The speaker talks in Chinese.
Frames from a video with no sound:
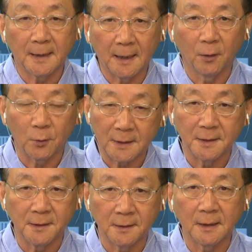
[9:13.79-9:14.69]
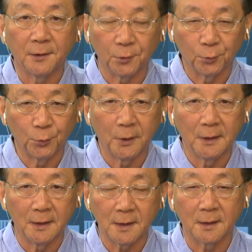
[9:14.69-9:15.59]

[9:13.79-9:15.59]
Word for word: 在洛杉矶，在纽约呢，